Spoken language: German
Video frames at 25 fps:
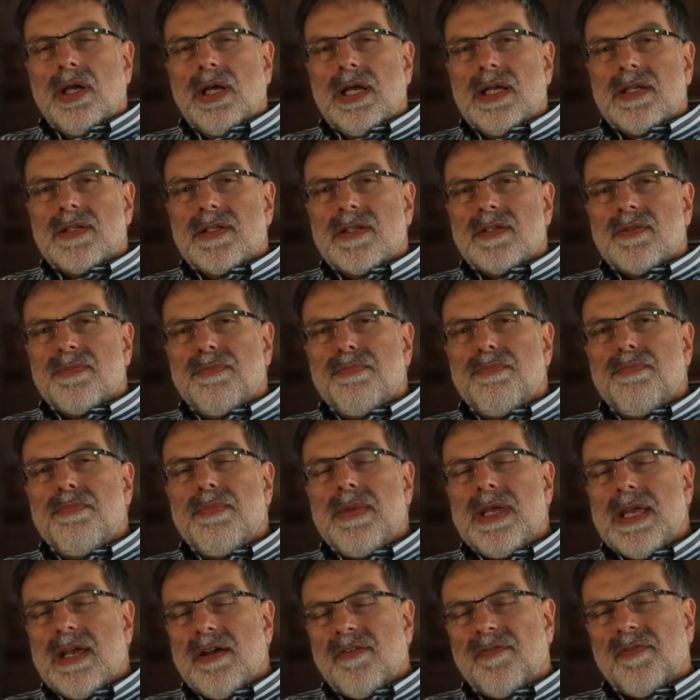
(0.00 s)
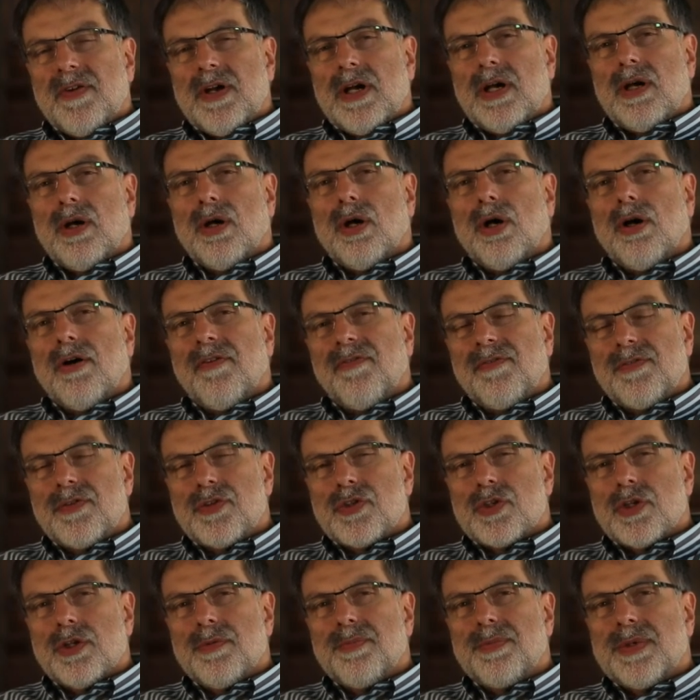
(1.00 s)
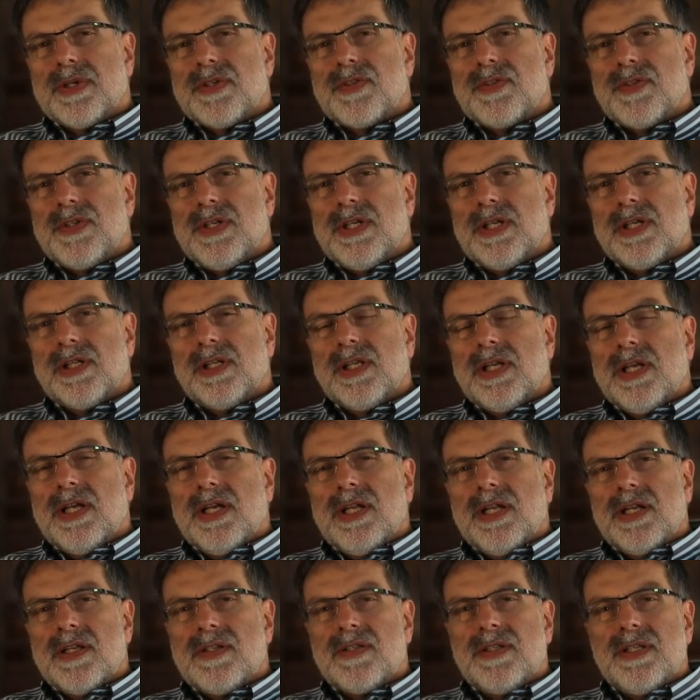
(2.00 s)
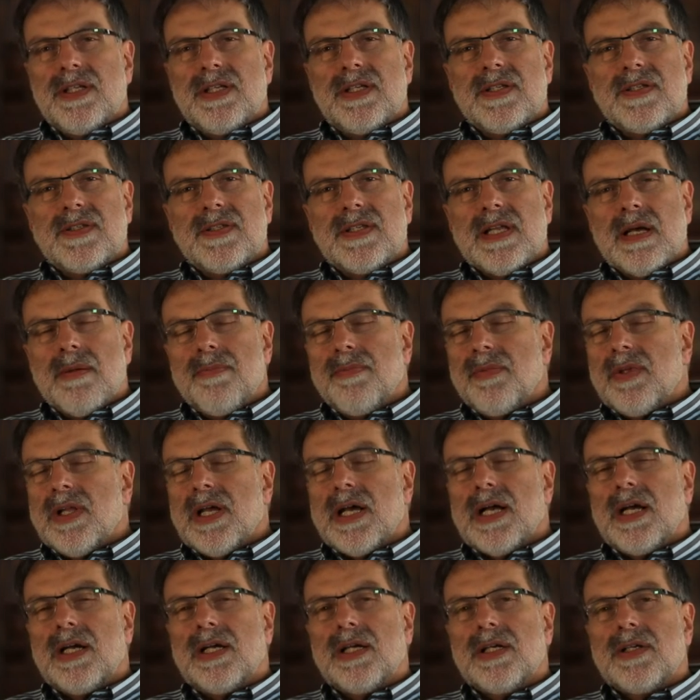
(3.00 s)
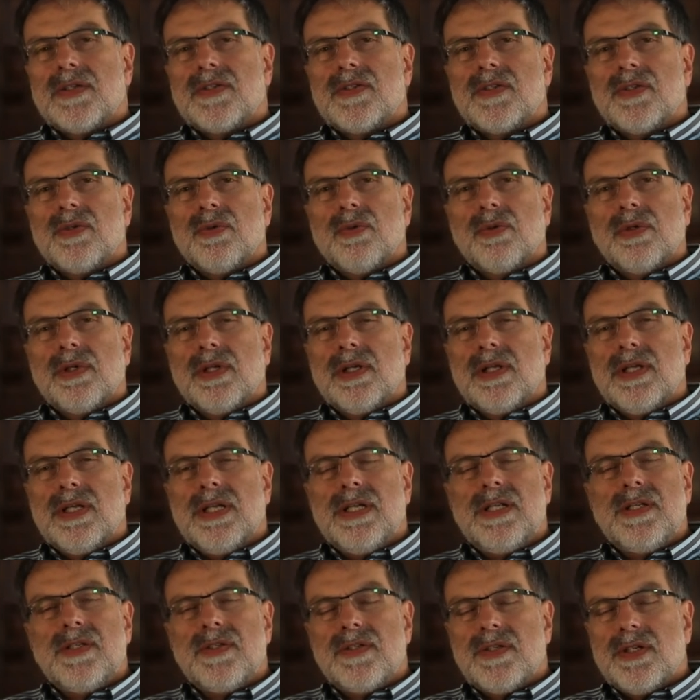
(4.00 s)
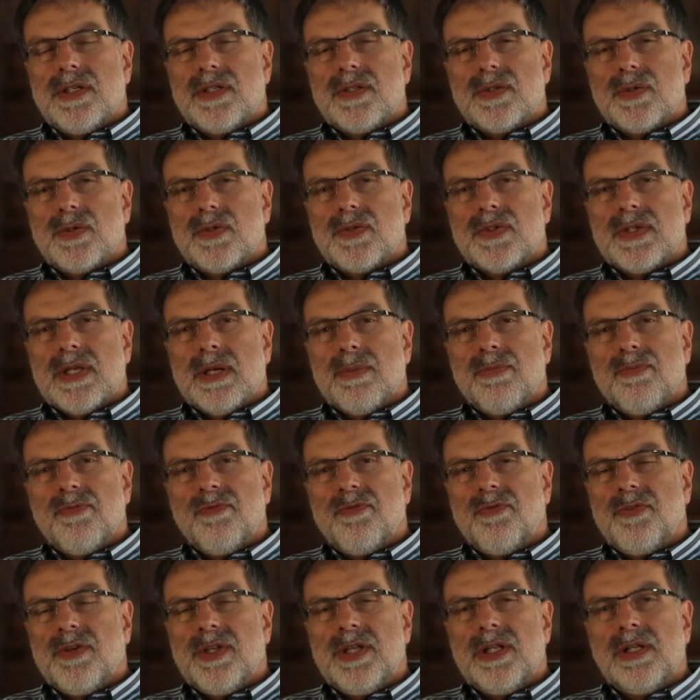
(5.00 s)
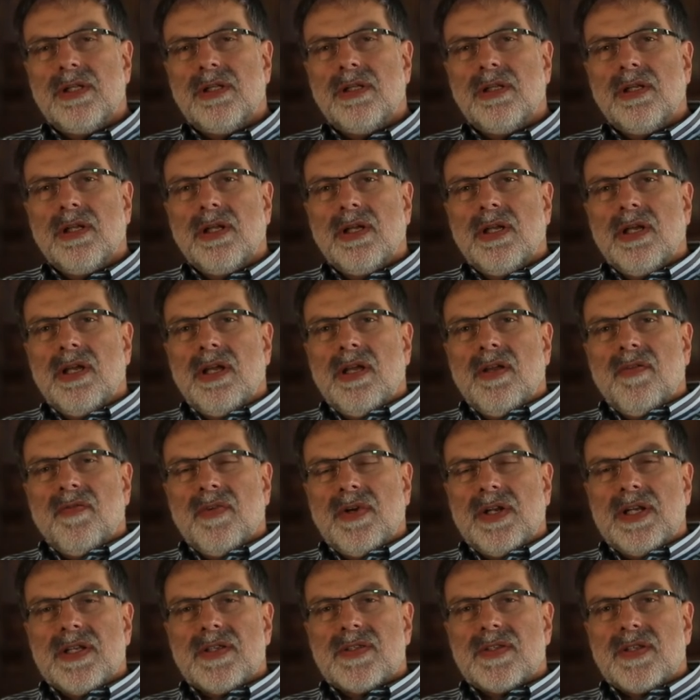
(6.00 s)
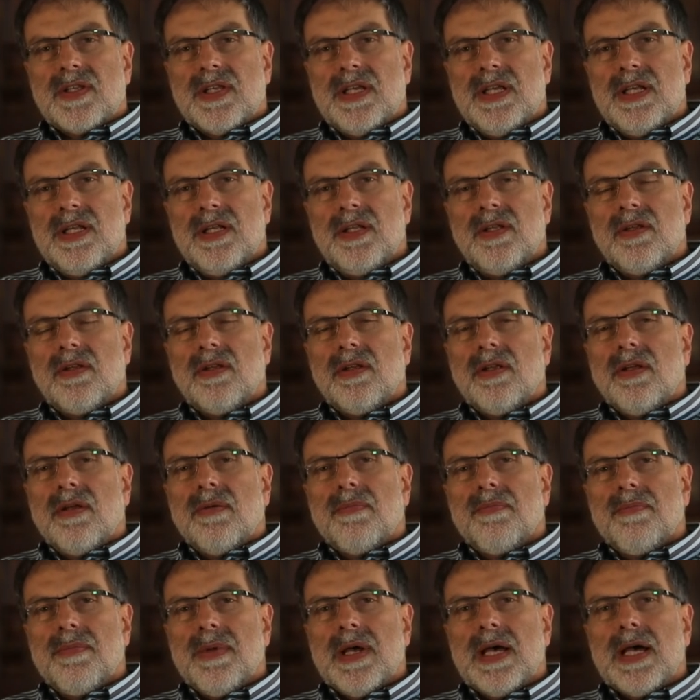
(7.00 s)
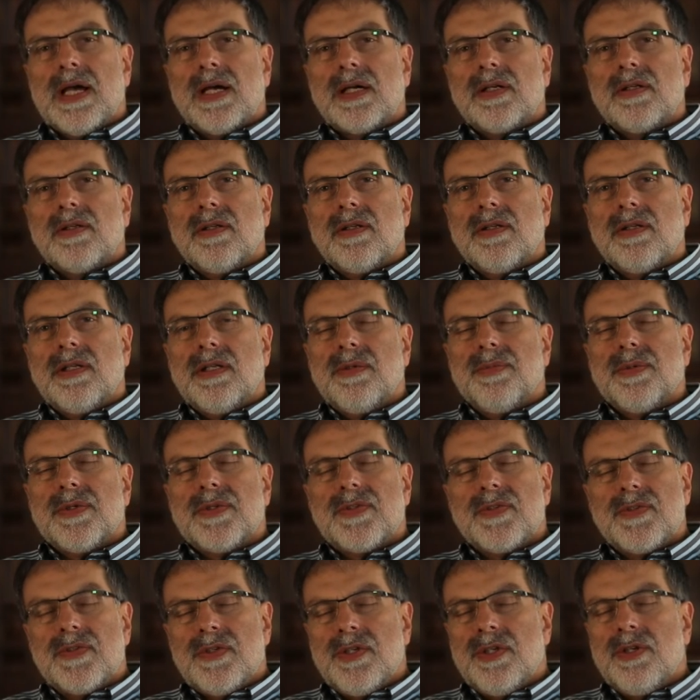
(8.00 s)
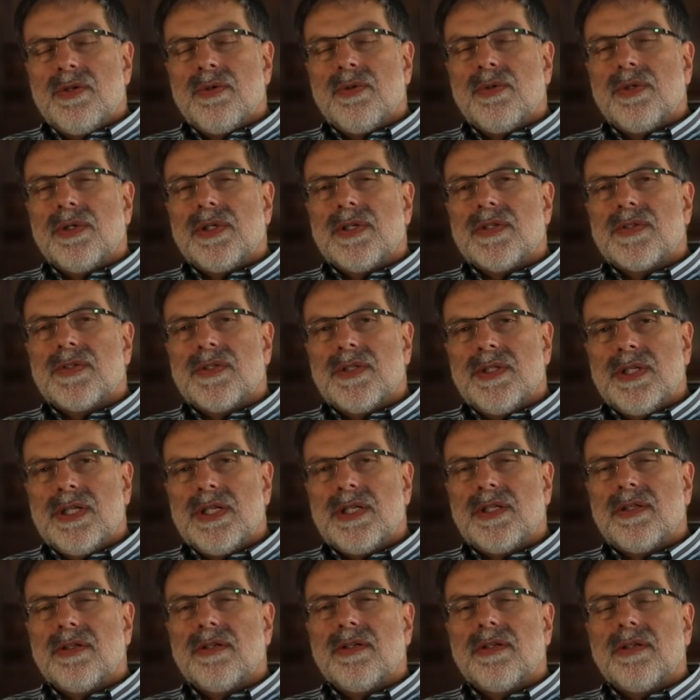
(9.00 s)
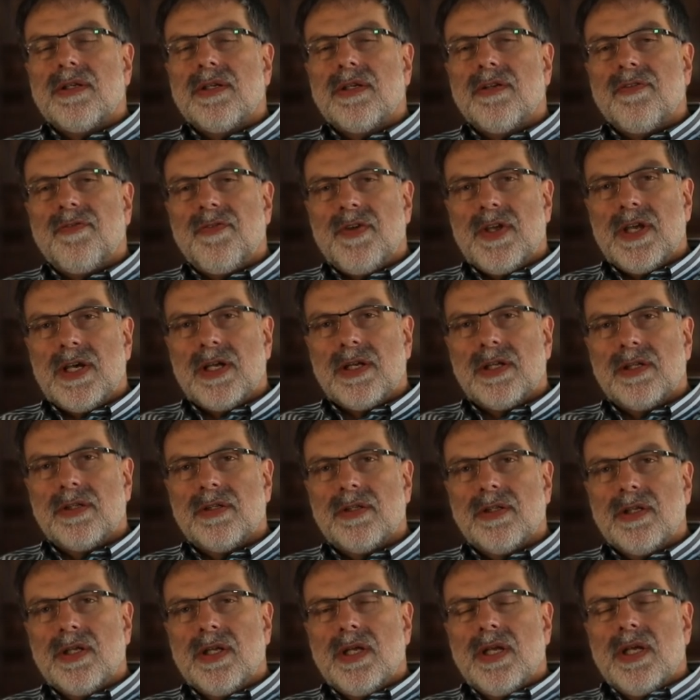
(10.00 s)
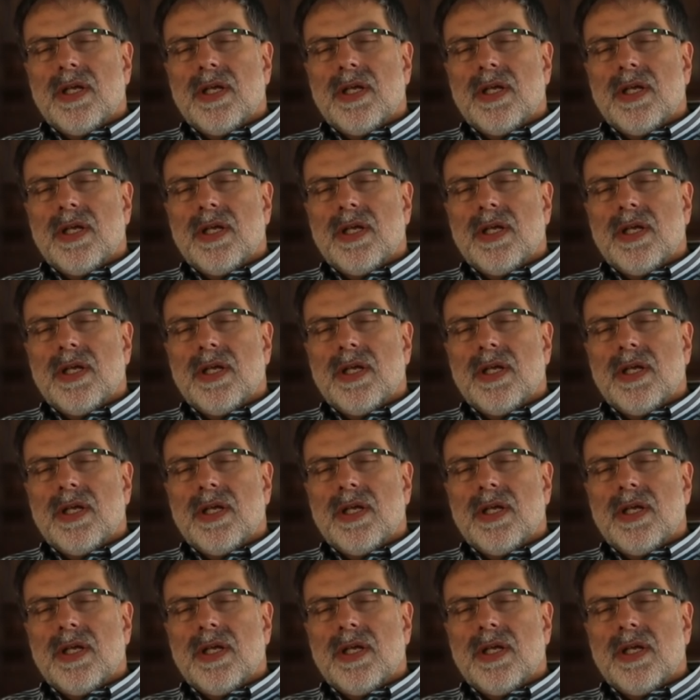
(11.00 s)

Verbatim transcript: Es ist mehrfach oft schon passiert, dass die gesamte Aggression in sich zusammenfiel, weil das Kind merkte, die Beziehung ist nicht gefährdet.